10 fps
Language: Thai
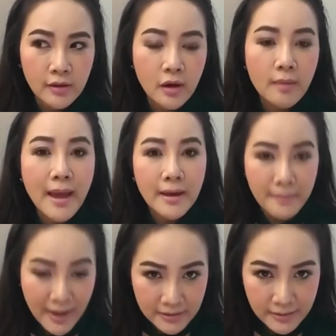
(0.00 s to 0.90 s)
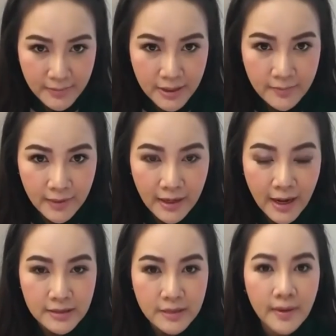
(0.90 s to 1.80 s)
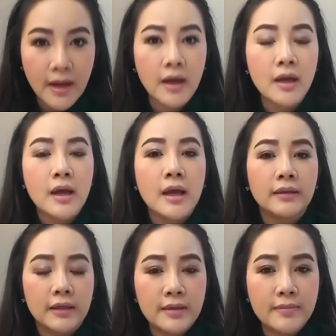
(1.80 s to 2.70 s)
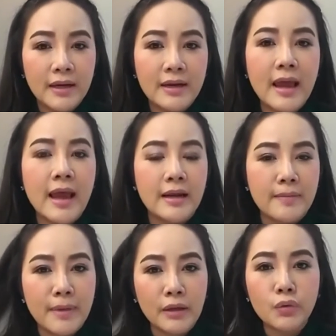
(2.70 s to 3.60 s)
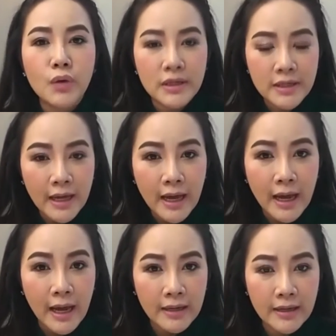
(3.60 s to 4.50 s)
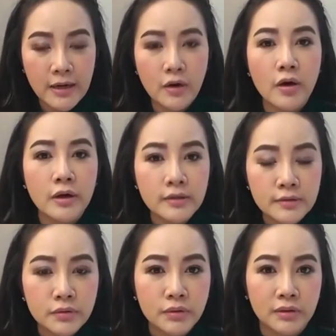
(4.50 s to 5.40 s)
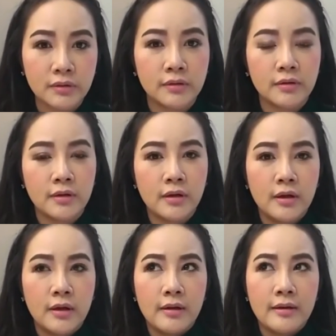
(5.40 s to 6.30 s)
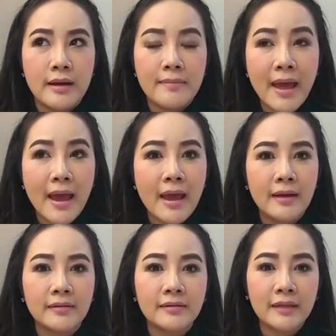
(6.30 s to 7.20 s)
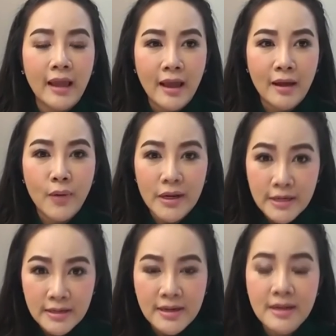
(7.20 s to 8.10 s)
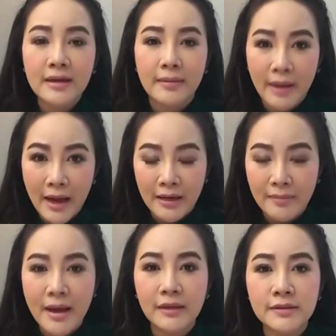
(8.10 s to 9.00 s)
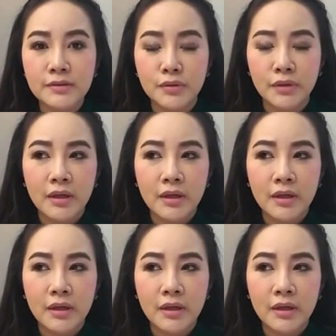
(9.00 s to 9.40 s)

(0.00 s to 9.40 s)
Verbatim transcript: ก็แบรนด์แบรนด์จิ๊กมีครีมกันแดดใช่ไหมคะ แต่ครีมกันแดดเนี่ยเป็นตัวที่ขายได้น้อยที่สุด ในแบรนด์แต่ไวท์เทนนิ่งกับขายได้มากที่สุด